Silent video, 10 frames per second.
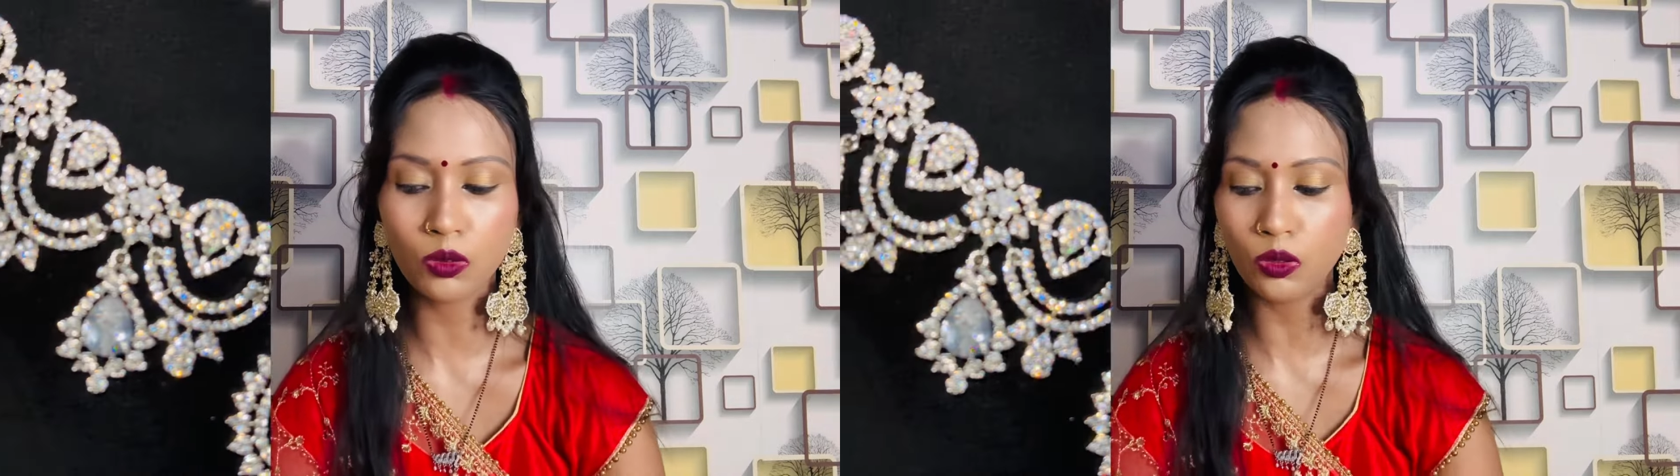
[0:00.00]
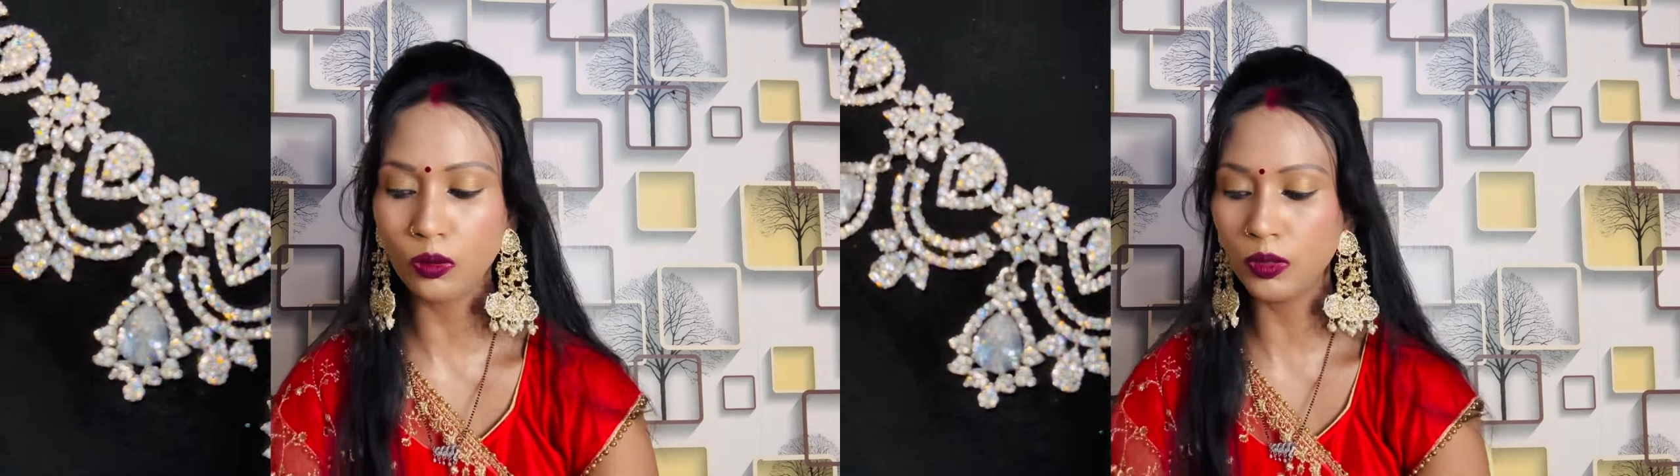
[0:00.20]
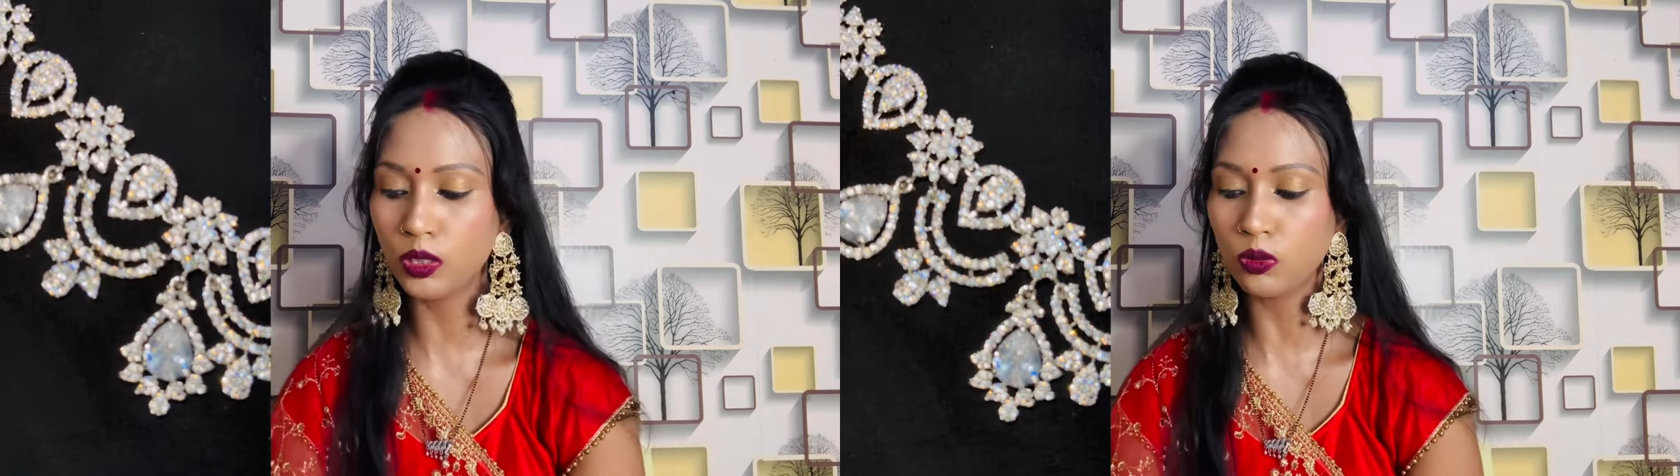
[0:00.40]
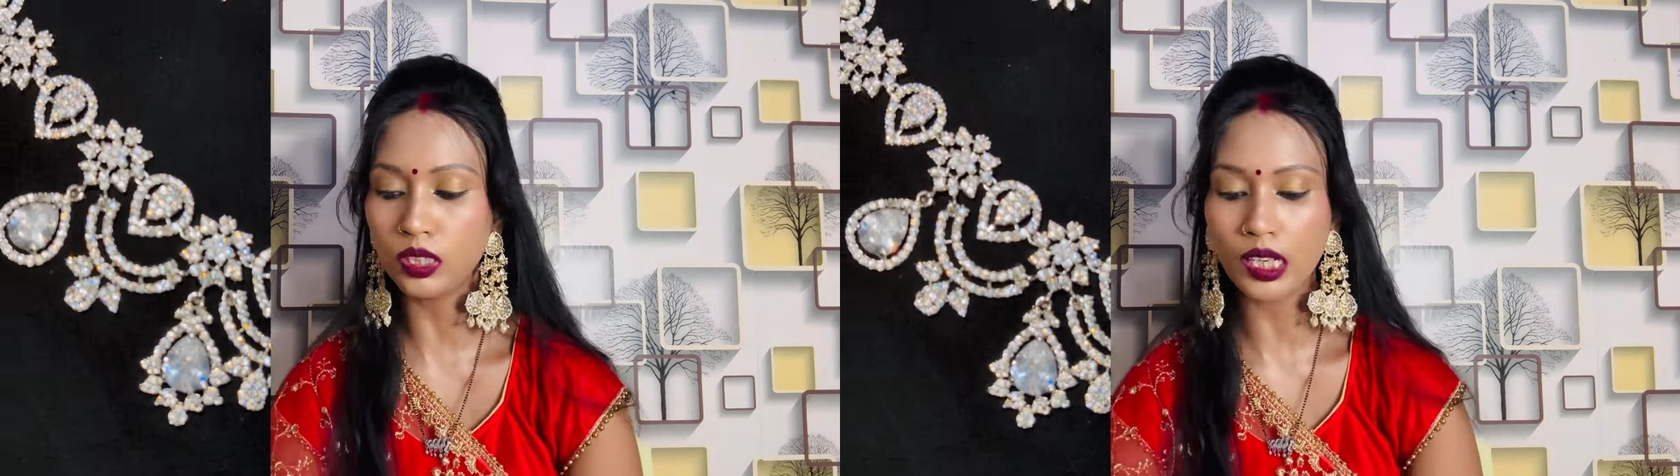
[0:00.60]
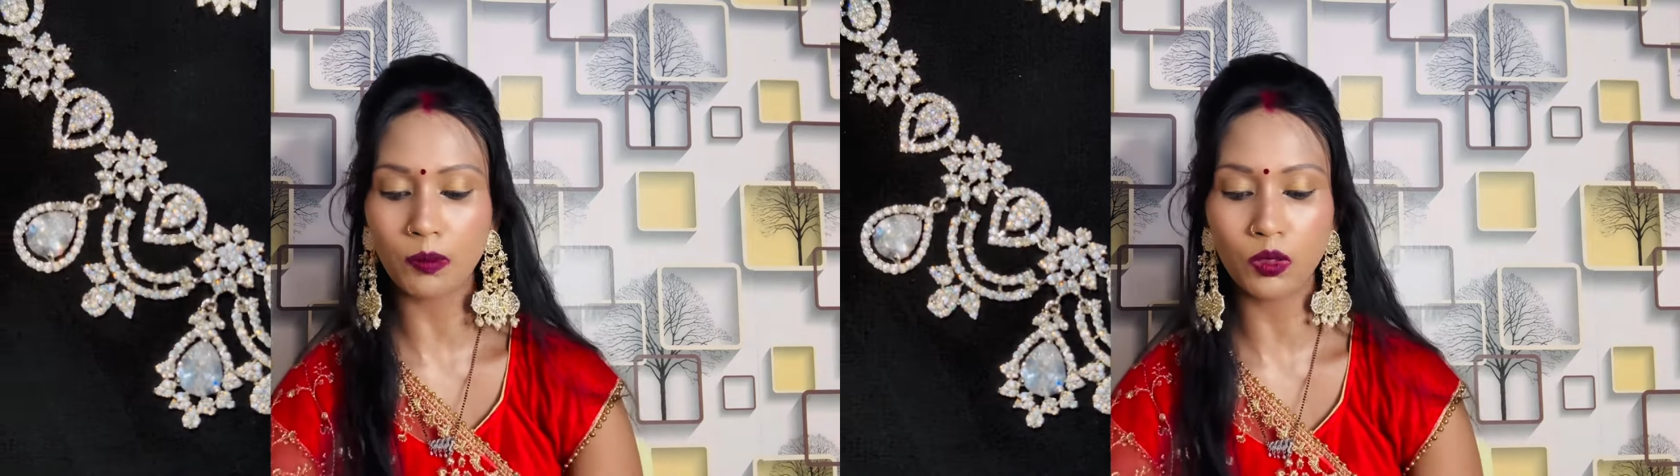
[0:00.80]
कोई भी ज्वेलरी
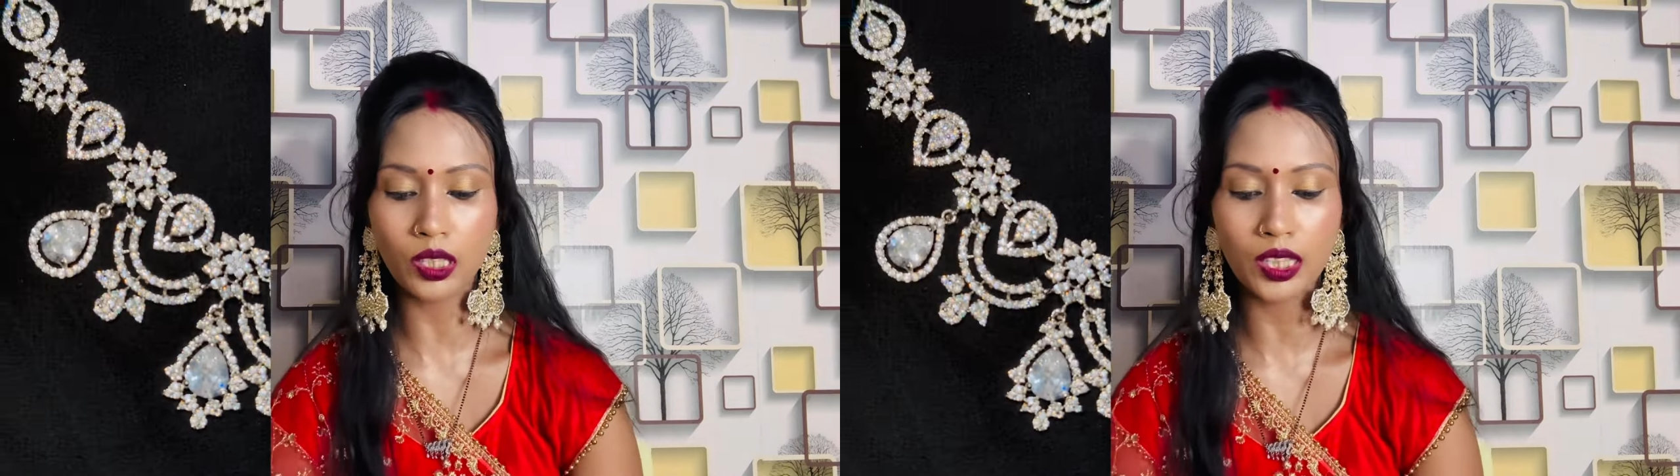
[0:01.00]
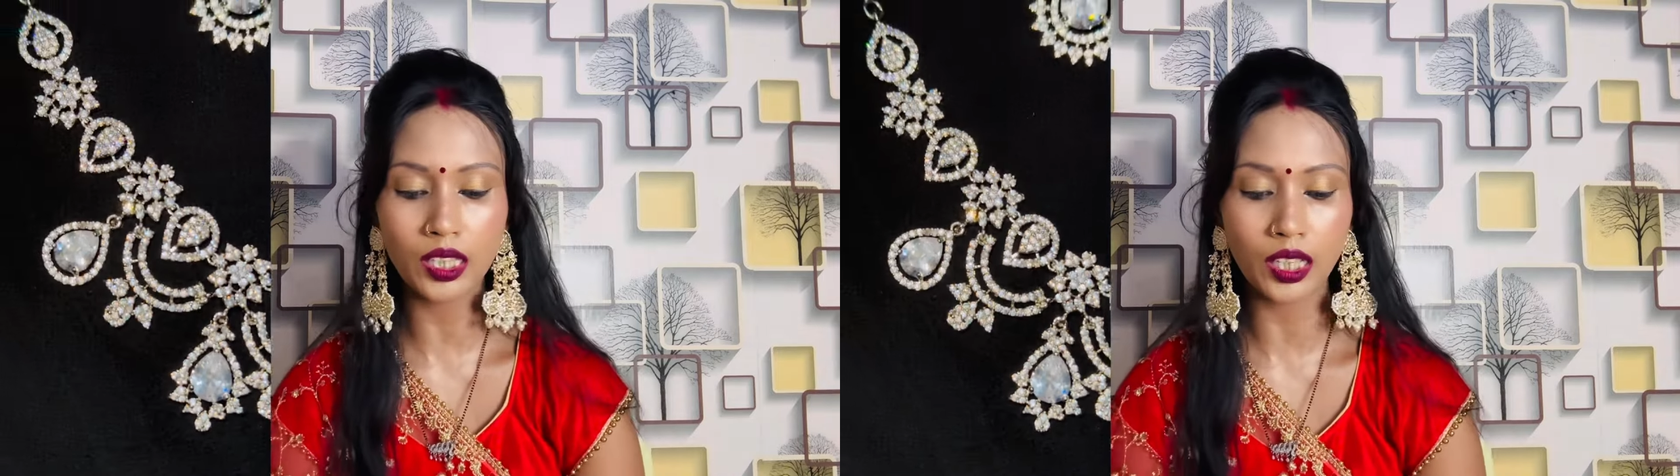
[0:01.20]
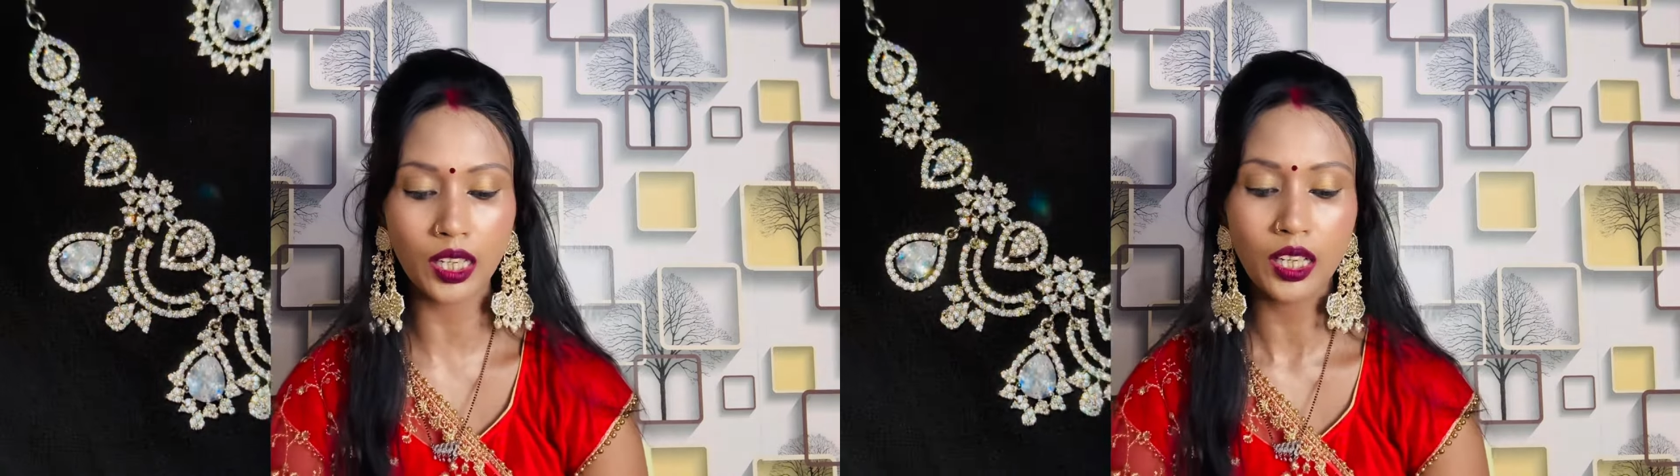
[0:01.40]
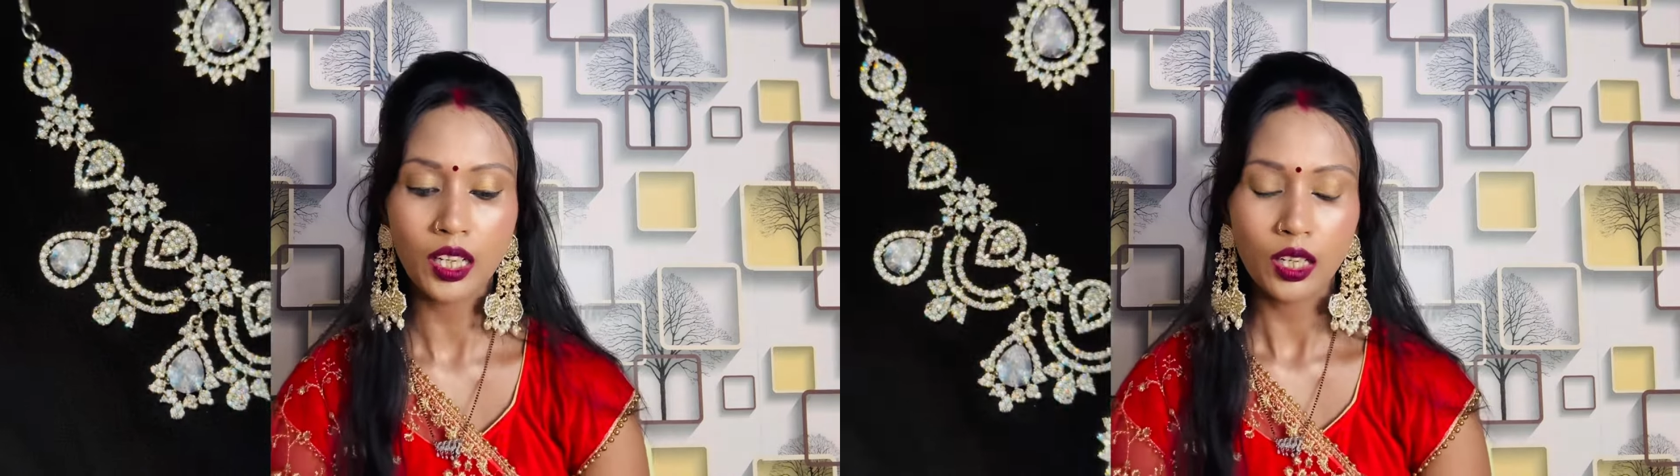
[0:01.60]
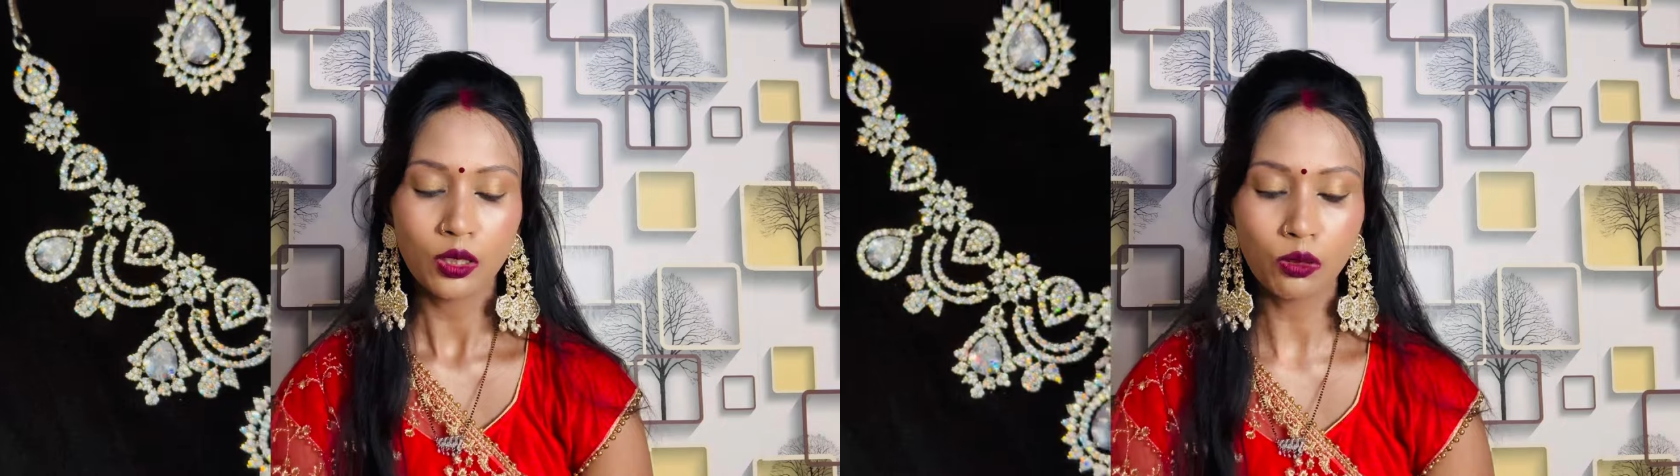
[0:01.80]
आपको लेनी है
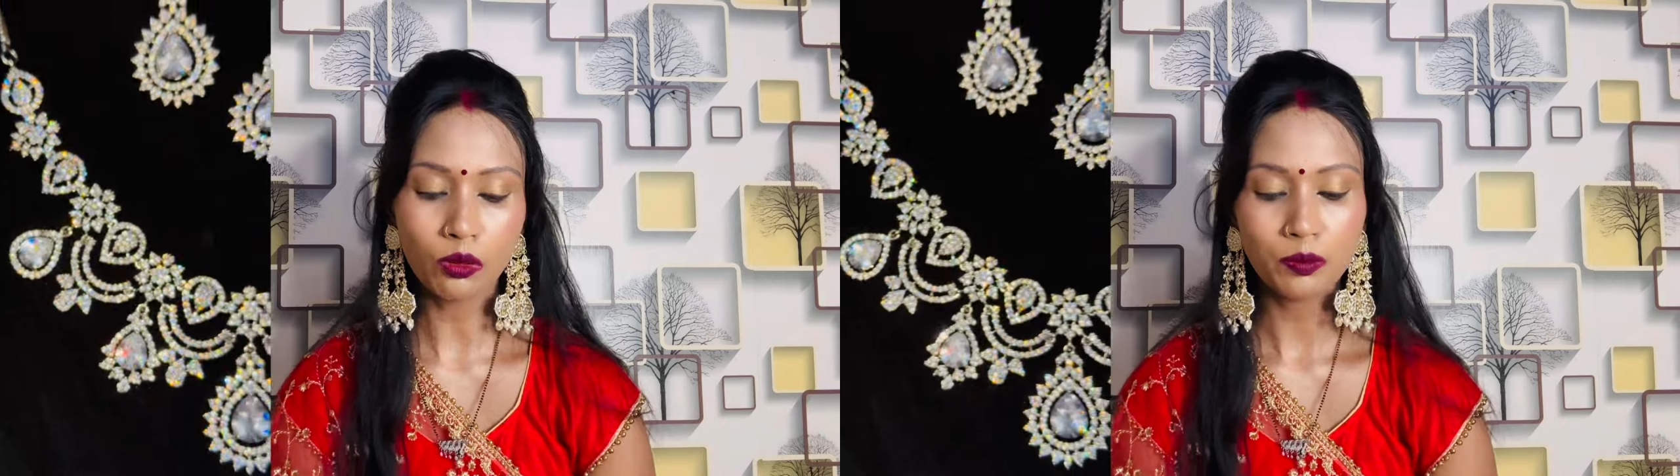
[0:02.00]
तो